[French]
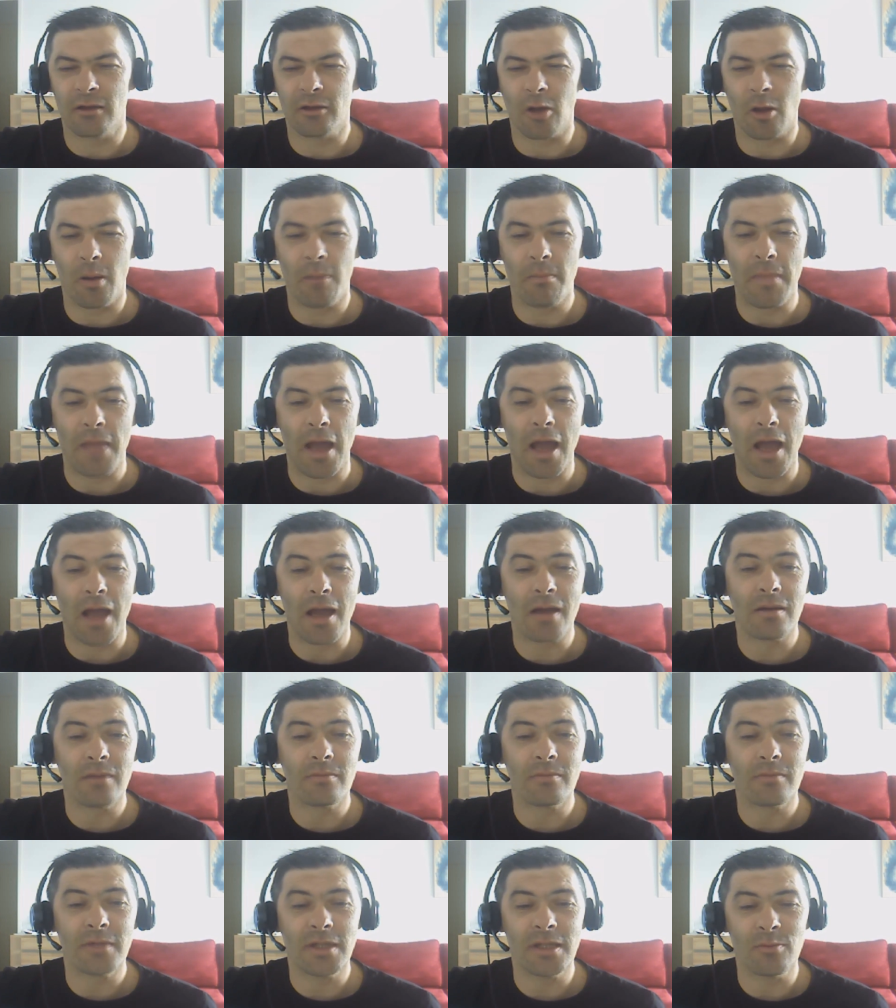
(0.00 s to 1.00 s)
quand même
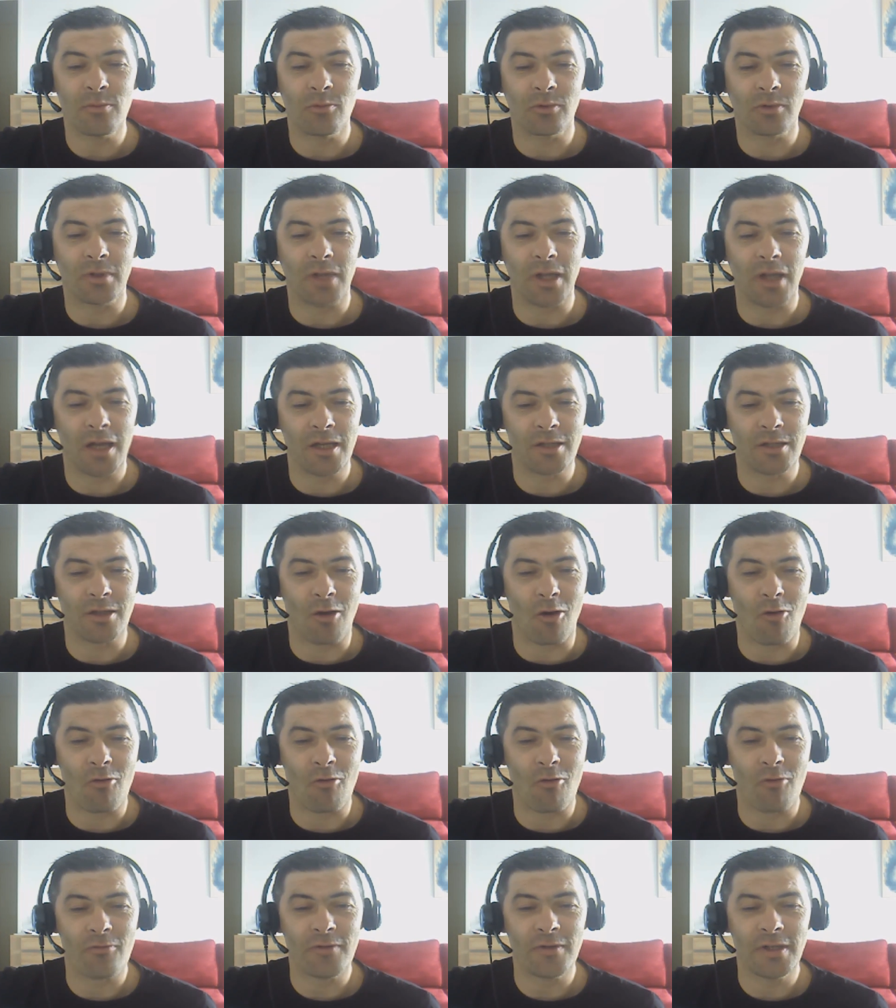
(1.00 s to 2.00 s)
un petit montage
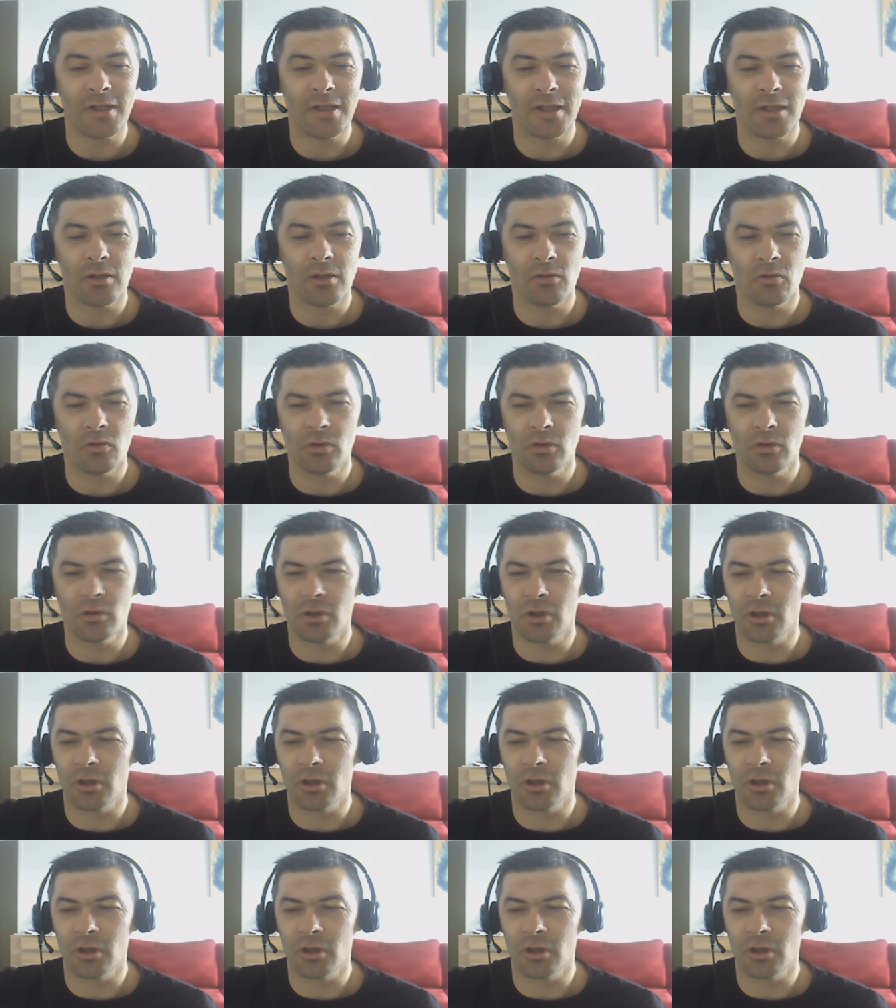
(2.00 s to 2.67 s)
en vidéo,